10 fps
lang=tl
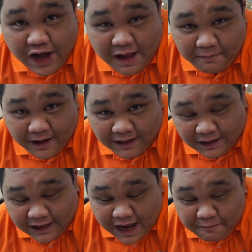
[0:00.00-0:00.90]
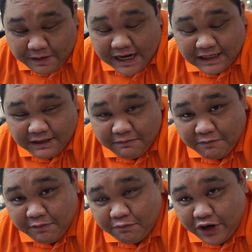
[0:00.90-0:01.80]
Habang nakapila si
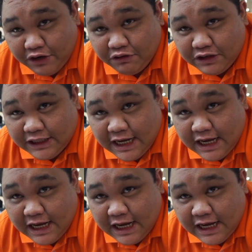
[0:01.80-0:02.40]
baby boy dun sa